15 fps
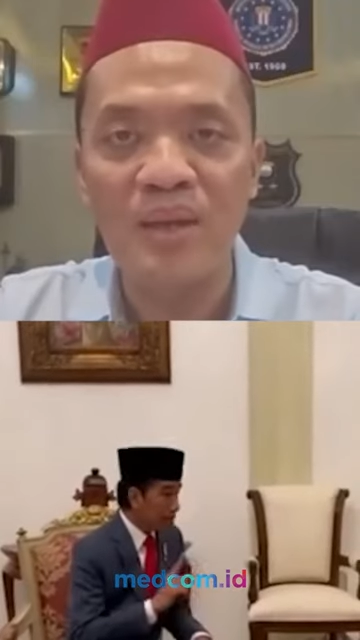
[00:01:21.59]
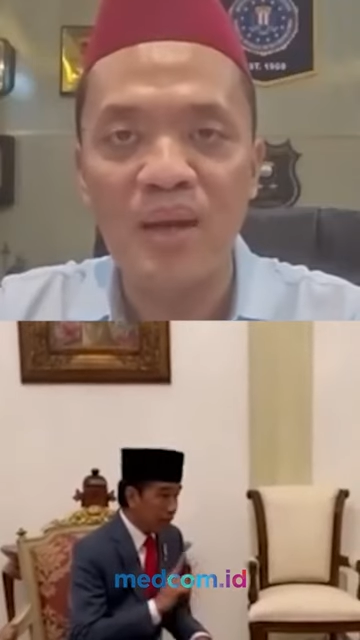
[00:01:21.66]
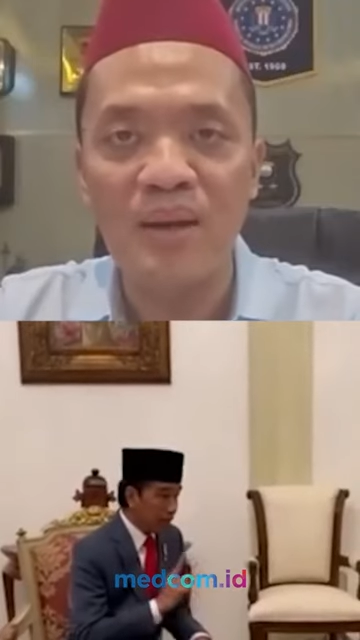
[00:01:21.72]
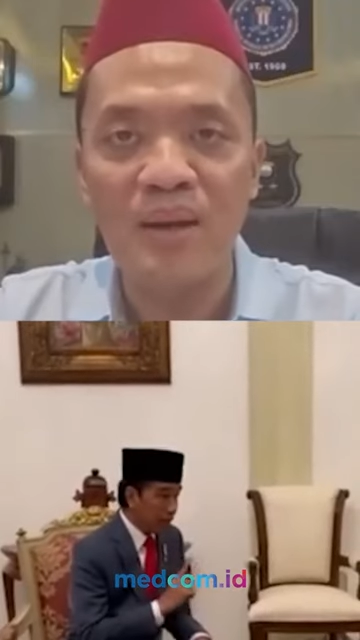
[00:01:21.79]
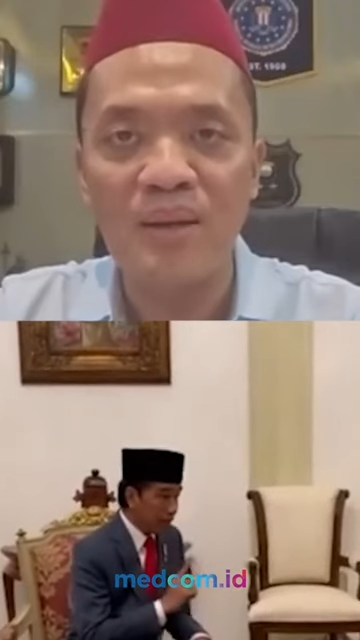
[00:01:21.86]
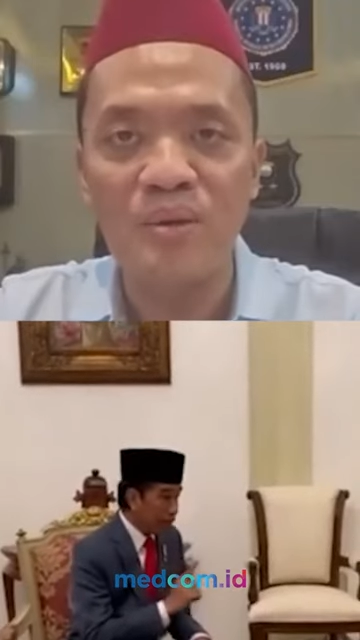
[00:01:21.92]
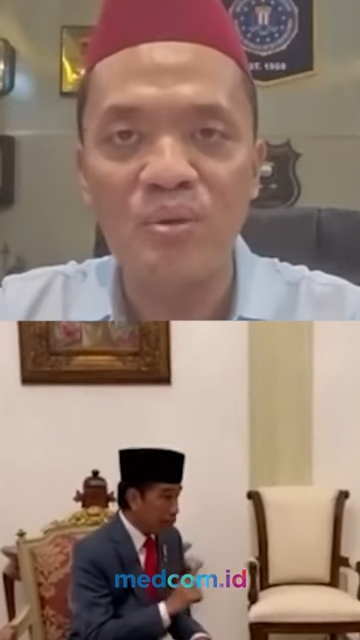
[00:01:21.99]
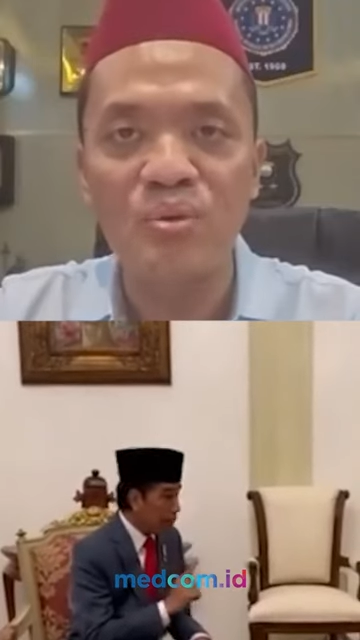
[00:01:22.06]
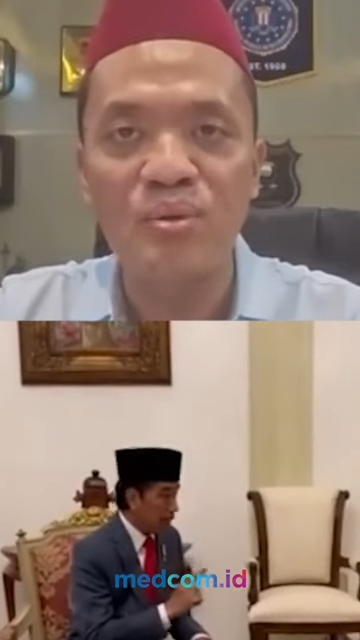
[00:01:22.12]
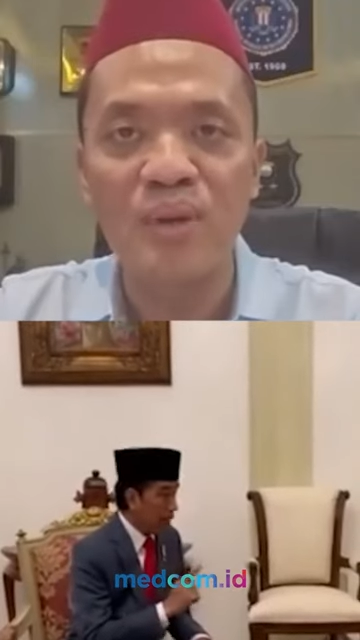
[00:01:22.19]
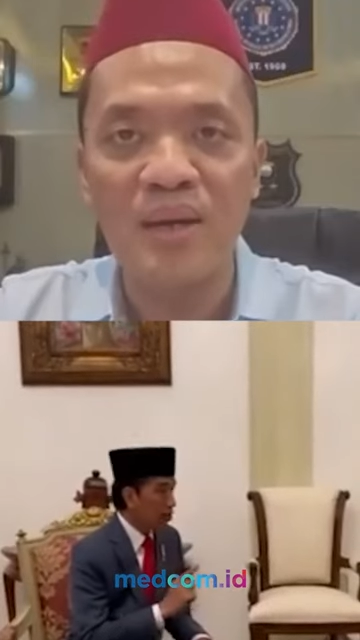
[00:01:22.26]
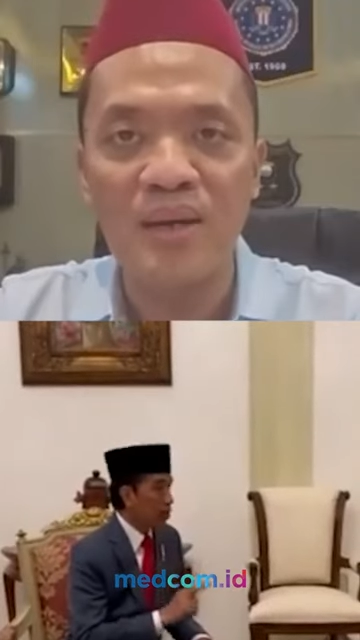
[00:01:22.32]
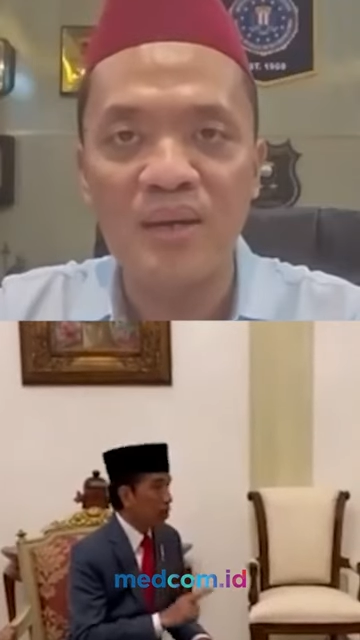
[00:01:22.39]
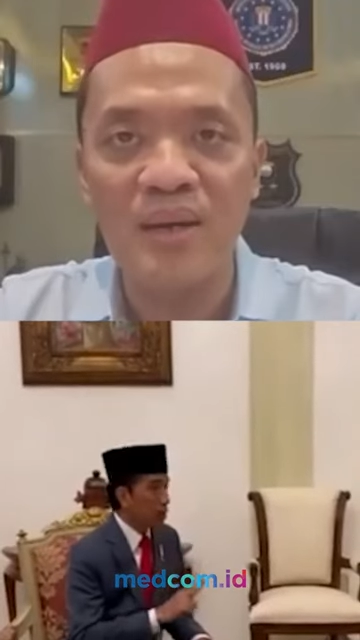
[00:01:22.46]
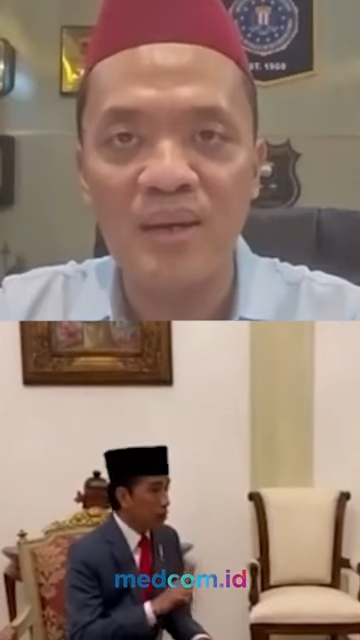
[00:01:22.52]
jangan
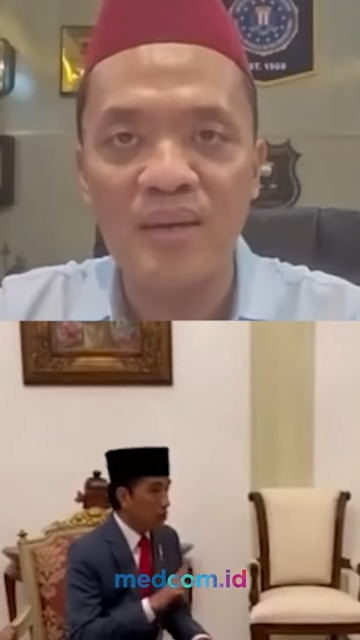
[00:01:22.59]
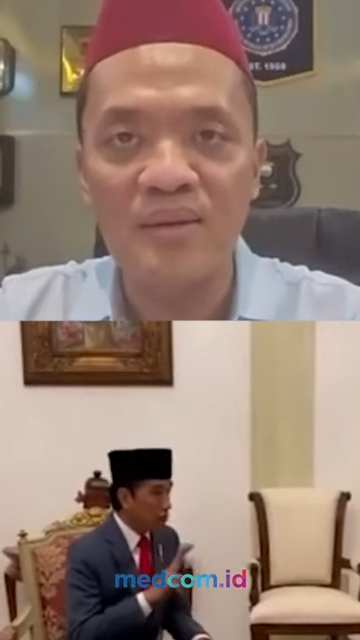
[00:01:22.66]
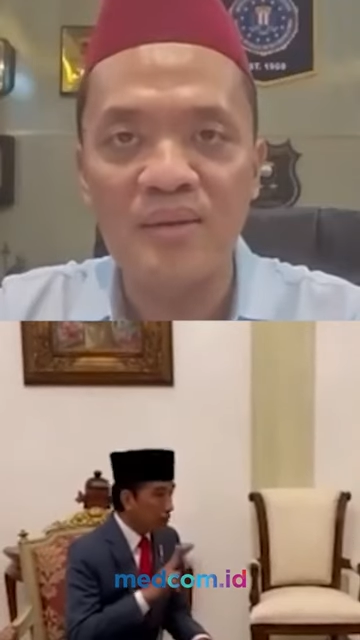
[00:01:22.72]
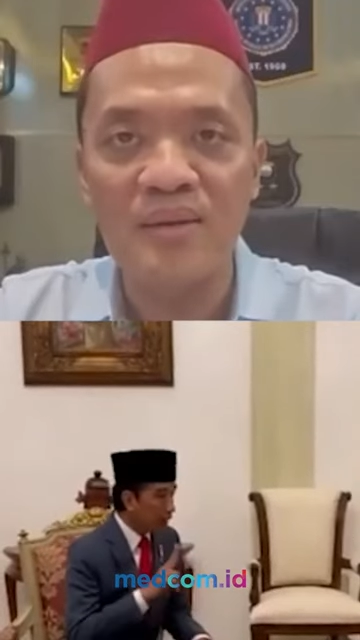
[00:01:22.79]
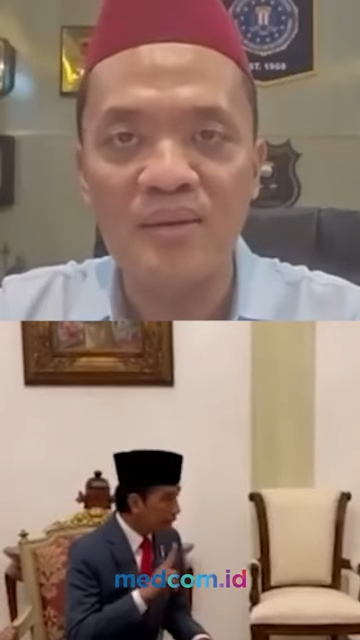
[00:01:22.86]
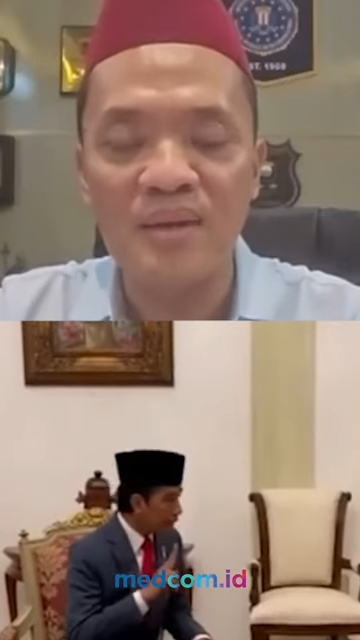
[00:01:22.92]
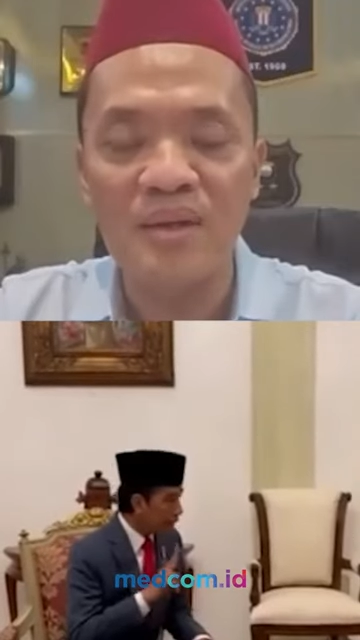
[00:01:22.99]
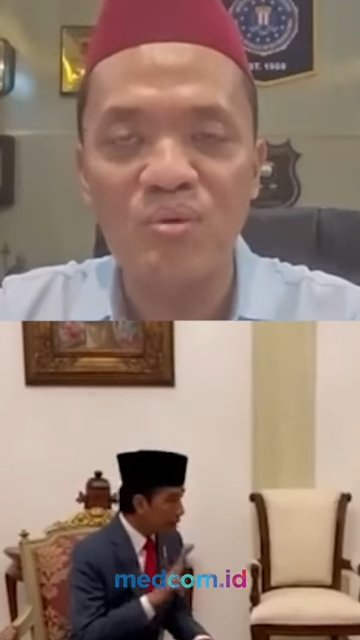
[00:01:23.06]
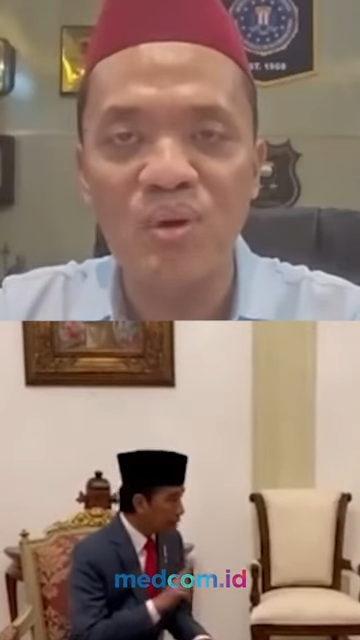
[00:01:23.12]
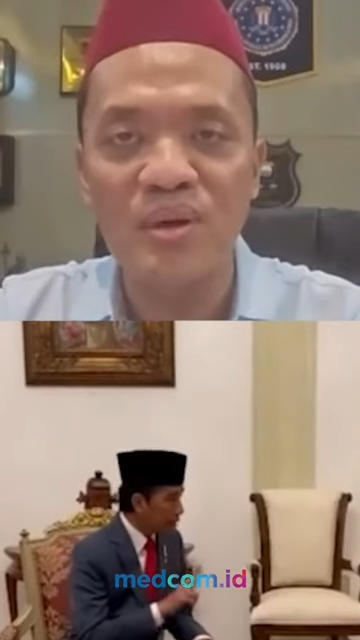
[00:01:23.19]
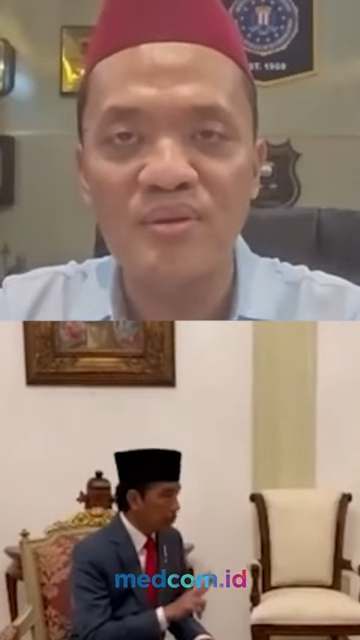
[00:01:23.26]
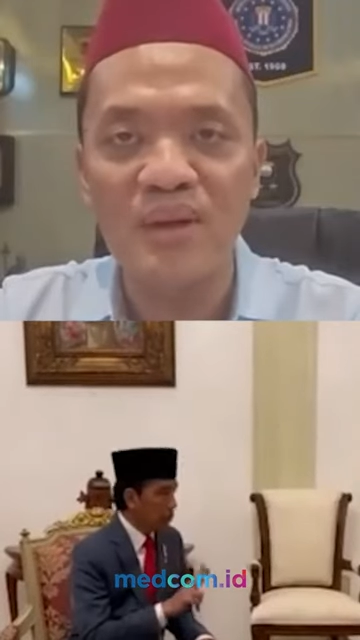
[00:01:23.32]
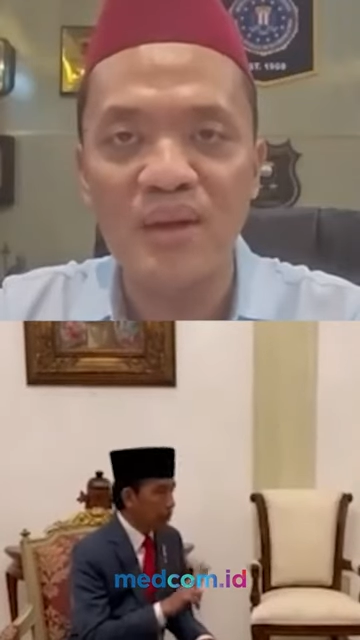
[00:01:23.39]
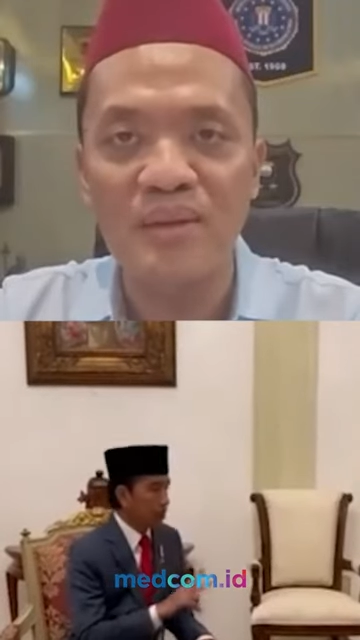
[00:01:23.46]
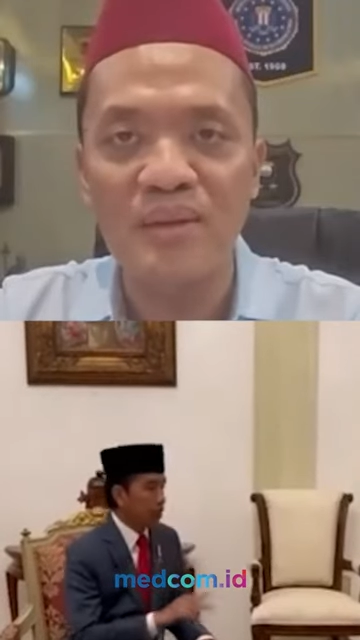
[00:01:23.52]
gunakan
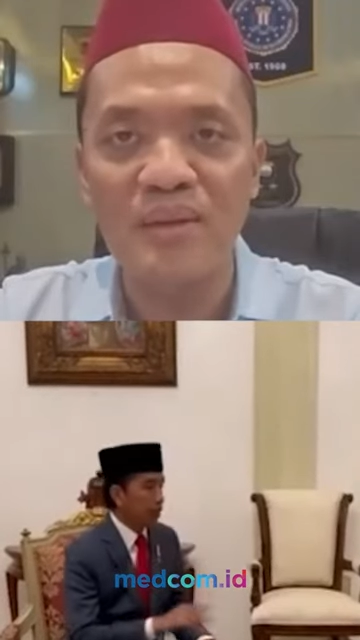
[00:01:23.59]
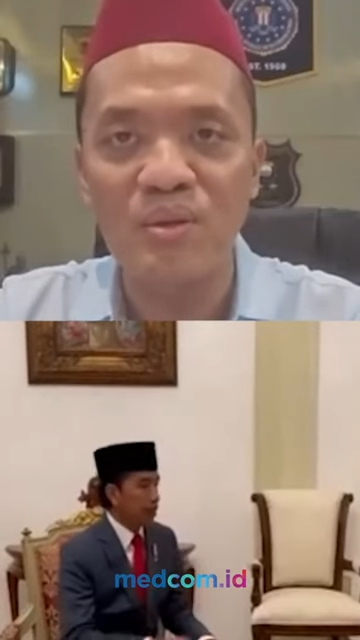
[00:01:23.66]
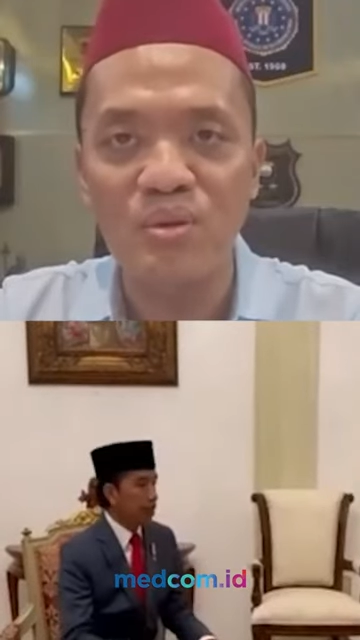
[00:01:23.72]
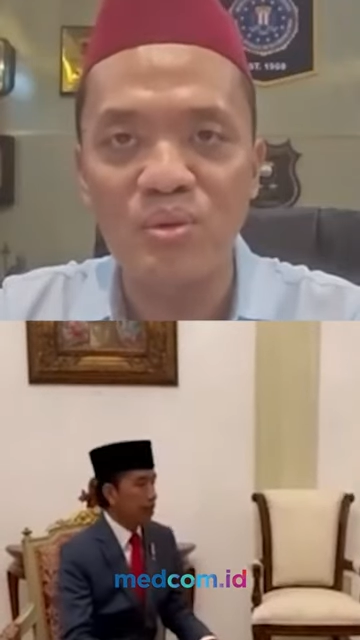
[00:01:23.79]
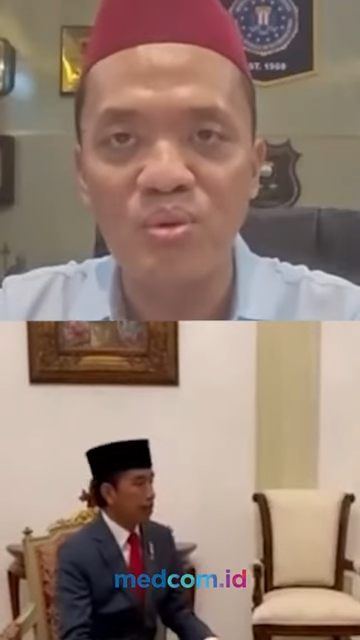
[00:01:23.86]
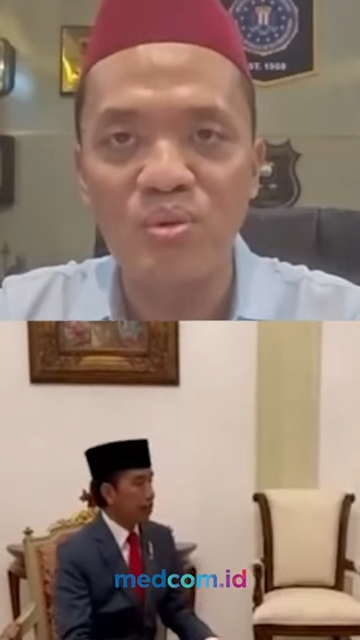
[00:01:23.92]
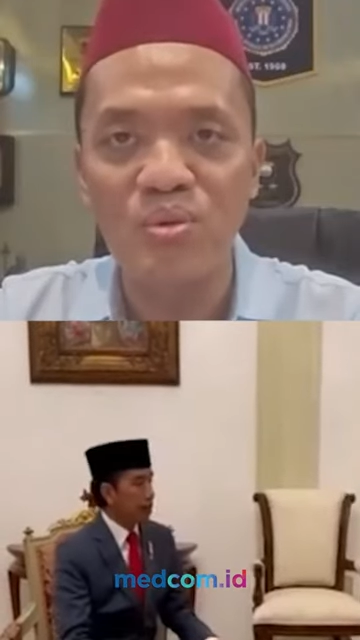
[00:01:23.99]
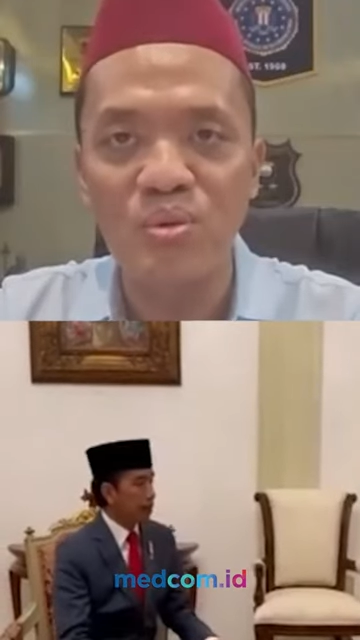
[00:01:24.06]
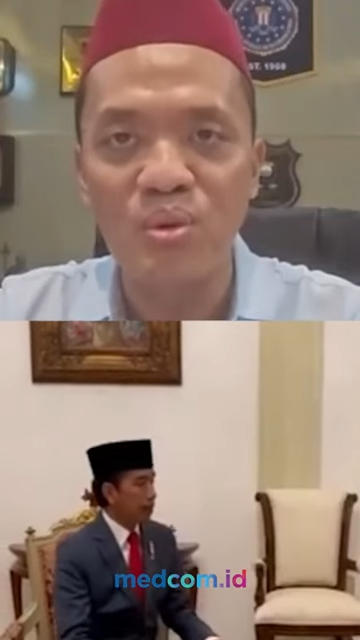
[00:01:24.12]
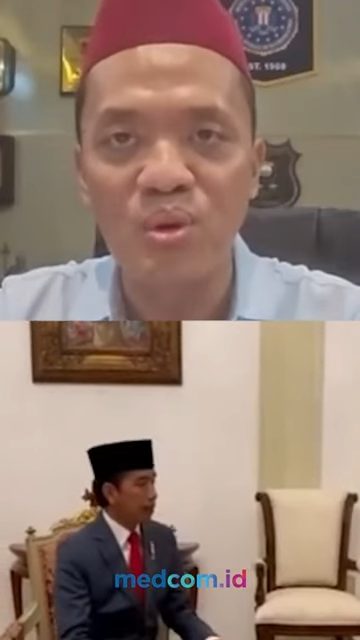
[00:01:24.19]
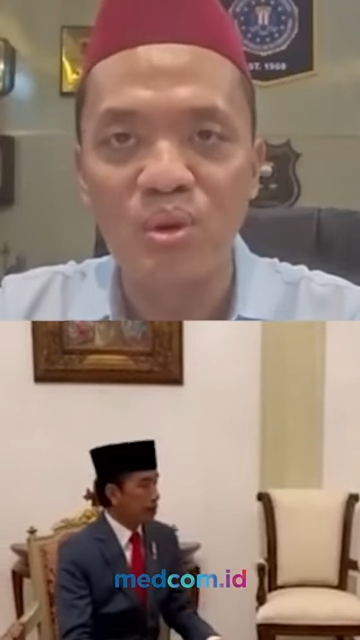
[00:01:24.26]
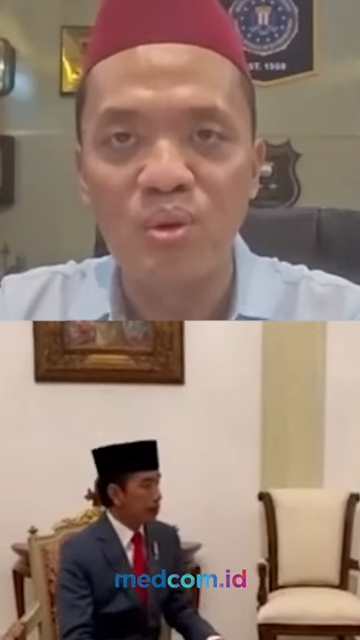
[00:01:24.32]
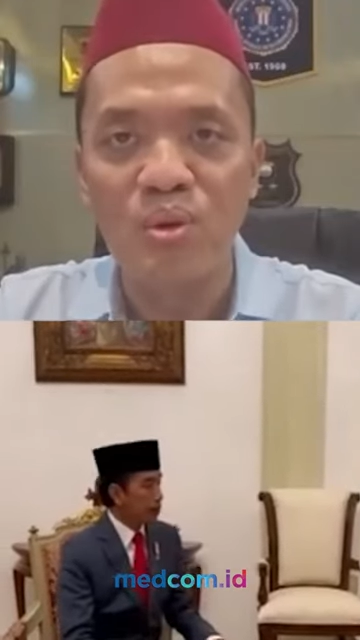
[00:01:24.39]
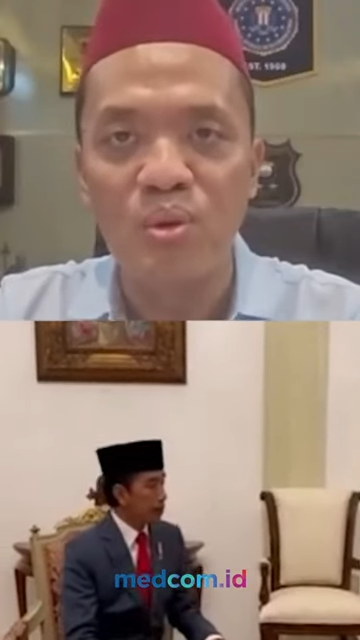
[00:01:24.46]
kekuasaan itu